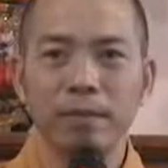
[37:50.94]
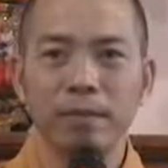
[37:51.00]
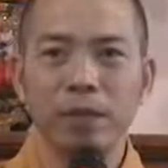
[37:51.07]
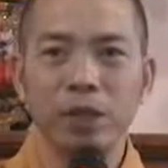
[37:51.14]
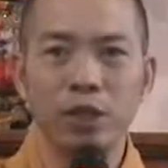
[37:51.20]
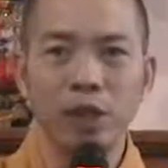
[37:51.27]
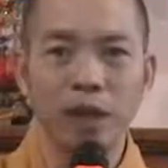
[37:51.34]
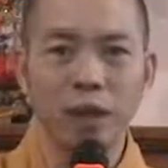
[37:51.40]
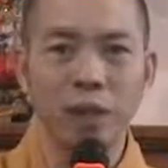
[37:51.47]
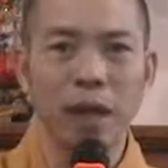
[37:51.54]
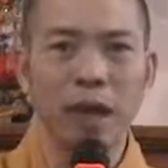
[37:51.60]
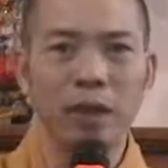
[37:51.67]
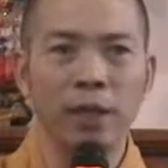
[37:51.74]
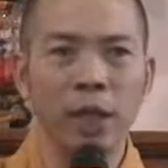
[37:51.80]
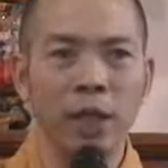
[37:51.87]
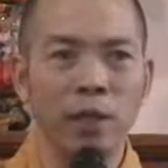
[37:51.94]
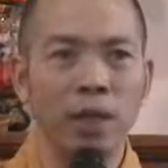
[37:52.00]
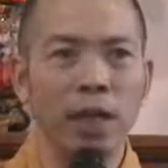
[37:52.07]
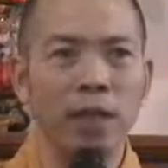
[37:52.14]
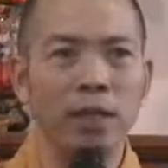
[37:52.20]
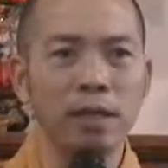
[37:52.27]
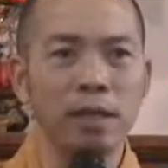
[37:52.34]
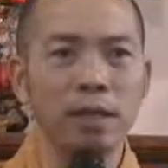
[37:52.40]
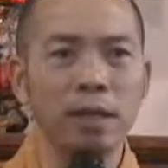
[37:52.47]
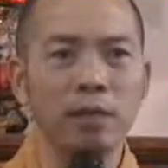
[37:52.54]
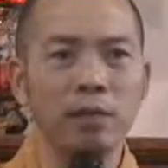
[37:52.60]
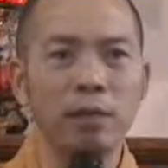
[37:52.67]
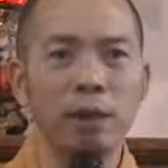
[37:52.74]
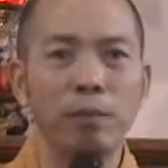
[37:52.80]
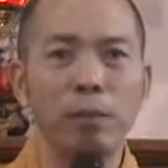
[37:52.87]
Vì chi bằng nếu giả sử như
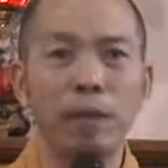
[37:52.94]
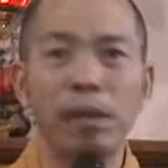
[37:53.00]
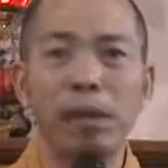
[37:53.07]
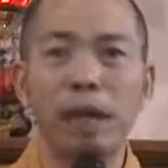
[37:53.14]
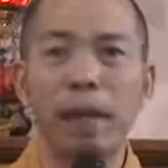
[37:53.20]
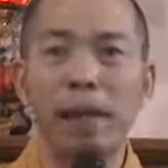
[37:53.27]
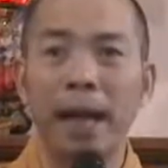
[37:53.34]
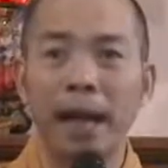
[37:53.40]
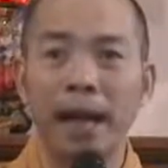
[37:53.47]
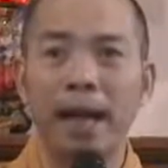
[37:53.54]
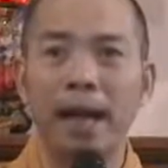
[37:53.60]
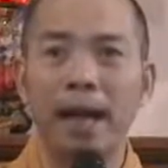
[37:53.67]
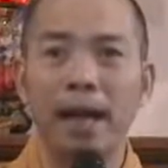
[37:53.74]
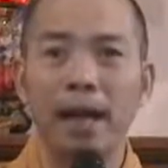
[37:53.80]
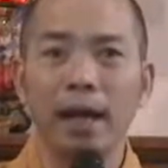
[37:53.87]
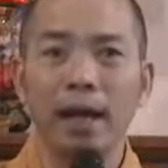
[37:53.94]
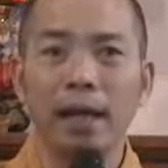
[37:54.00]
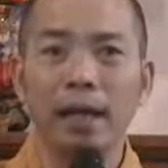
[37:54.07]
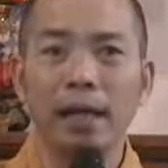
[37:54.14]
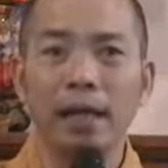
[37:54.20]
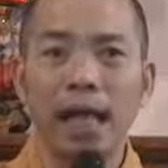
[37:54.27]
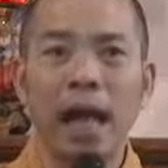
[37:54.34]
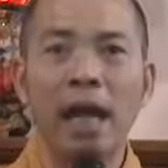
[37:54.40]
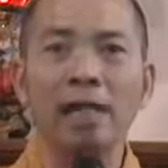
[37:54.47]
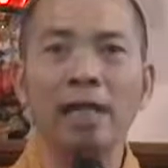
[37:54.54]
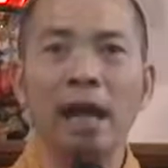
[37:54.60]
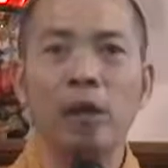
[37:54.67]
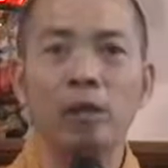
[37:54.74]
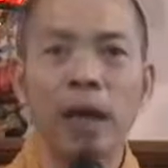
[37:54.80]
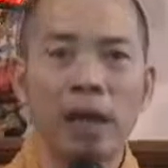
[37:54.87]
chúng ta muốn làm ăn, tháng
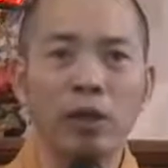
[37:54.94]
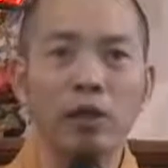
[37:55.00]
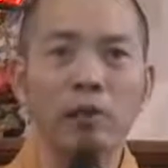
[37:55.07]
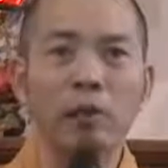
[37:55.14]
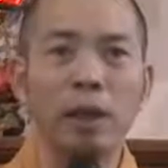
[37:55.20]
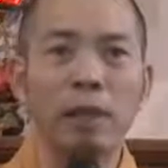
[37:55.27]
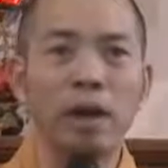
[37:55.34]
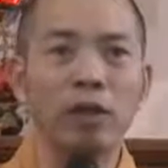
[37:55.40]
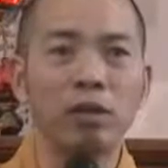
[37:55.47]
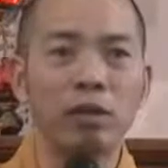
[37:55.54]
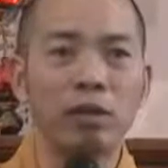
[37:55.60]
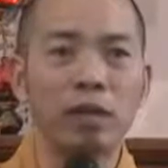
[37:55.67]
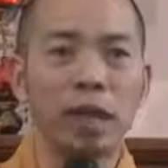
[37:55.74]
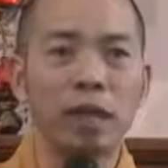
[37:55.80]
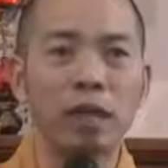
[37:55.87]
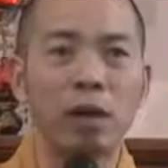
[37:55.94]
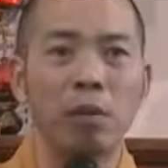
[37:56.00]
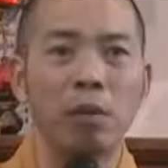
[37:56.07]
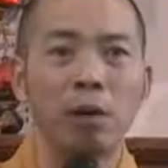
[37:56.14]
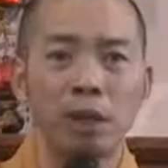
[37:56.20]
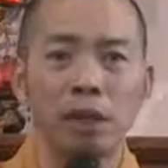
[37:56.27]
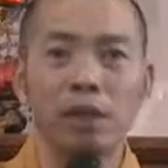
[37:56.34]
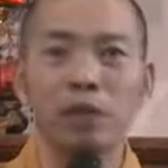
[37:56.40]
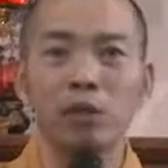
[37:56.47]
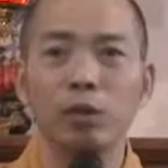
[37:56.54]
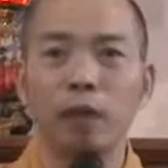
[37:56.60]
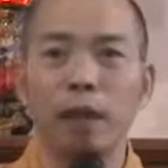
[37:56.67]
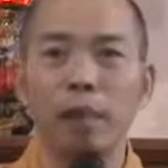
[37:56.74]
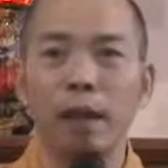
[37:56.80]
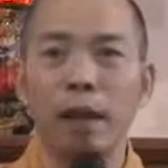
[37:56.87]
nào nắng chúng ta bán nước, tháng nào mưa thì
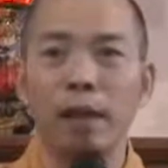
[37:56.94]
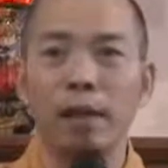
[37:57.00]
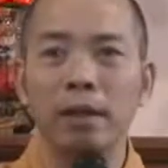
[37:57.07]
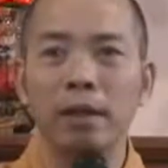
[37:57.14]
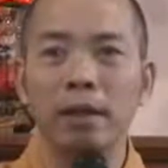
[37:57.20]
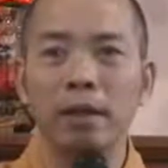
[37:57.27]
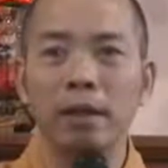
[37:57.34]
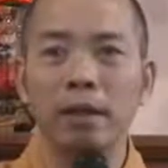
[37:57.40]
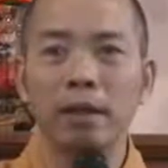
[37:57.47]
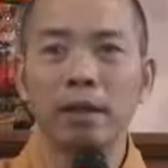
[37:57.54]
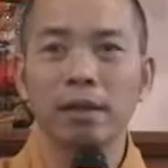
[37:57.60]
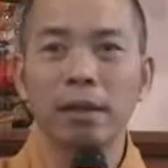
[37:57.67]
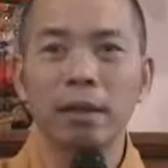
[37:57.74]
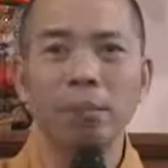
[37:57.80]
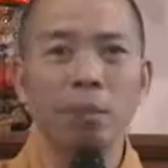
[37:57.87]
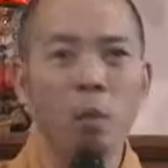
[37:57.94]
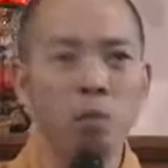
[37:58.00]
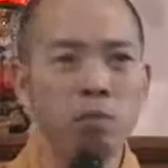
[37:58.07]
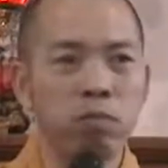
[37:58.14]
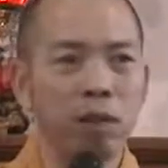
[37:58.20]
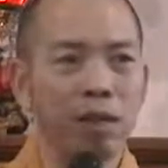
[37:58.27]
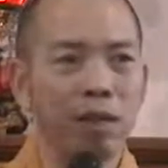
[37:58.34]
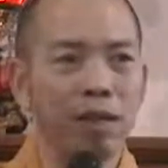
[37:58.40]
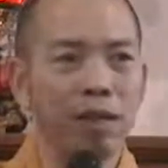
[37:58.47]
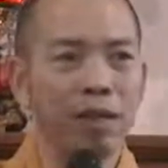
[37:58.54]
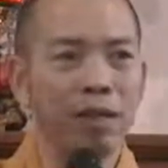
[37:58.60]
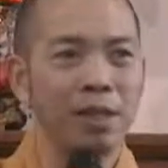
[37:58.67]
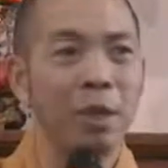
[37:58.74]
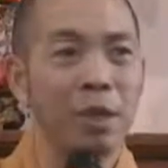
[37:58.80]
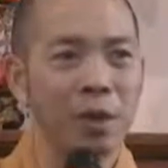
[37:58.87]
chúng ta bán canh bún hay là
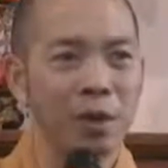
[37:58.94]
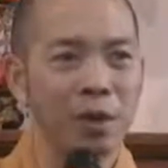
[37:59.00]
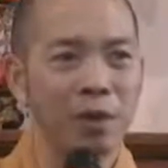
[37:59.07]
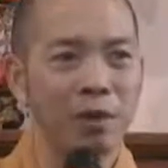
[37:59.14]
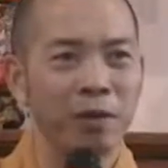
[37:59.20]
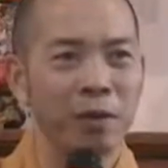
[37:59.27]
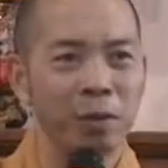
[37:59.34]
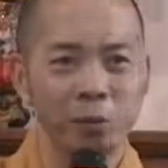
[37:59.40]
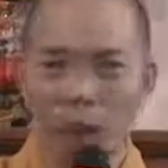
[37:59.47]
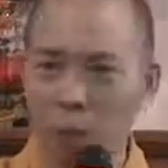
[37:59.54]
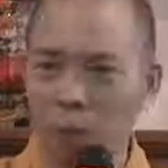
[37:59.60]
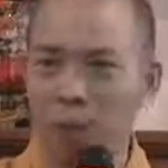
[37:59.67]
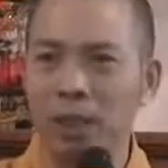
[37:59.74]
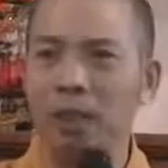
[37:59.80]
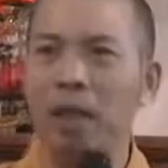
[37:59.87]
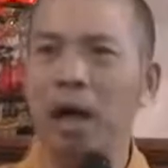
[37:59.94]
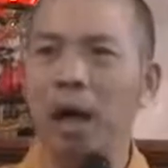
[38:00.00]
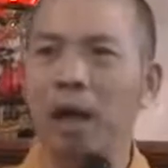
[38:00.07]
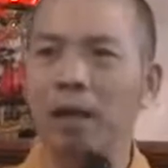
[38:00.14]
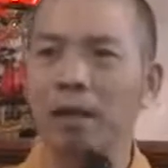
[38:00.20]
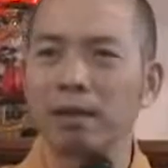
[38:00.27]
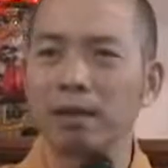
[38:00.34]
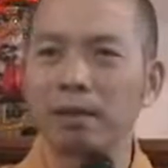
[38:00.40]
cái gì đó nóng nóng vậy chẳng hạn.